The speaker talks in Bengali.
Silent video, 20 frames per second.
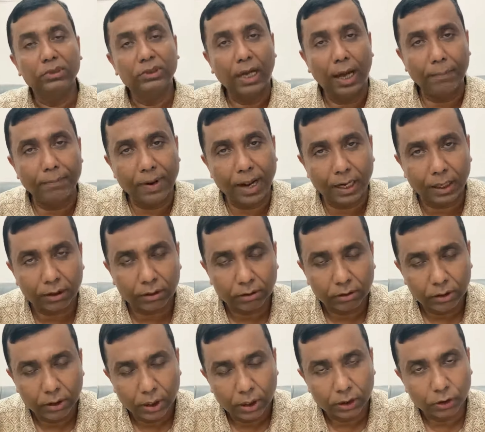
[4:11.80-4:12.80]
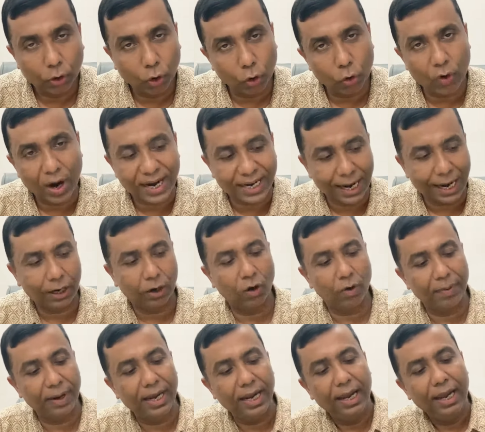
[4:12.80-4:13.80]
আপনার গরু অ্যাটাক
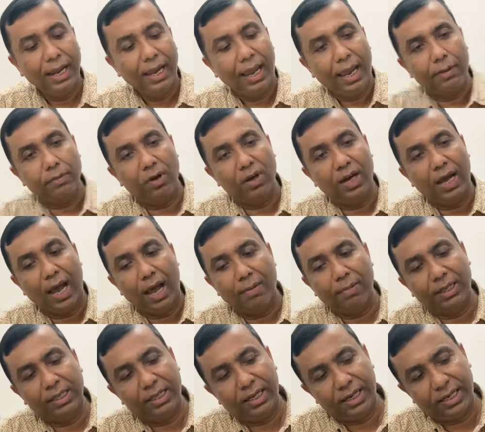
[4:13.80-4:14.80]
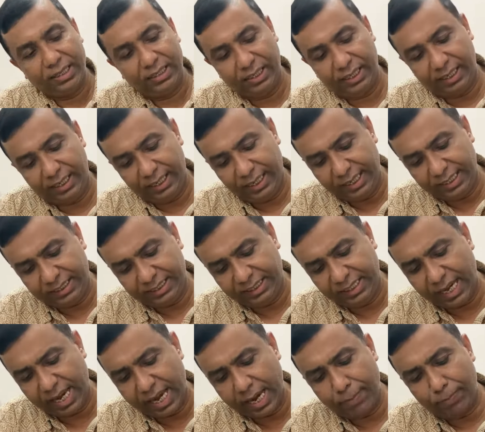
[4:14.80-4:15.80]
হবে এবং আমাদের এই যে
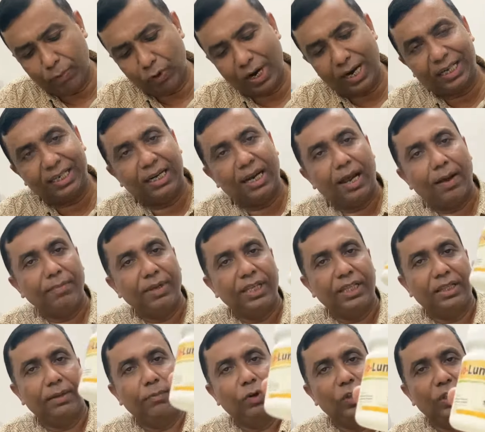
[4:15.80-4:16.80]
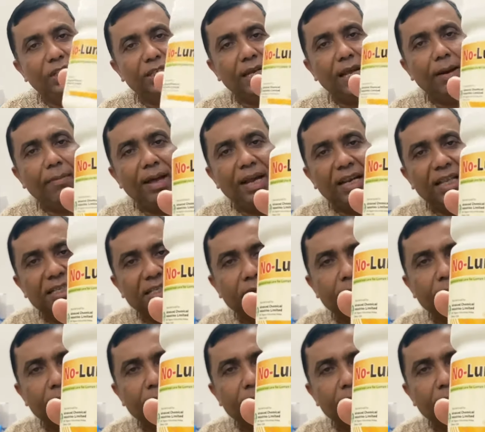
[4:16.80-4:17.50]
এসিয়া এই প্রোডাক্টটা আমি ইতিমধ্যে সারা বাংলাদেশে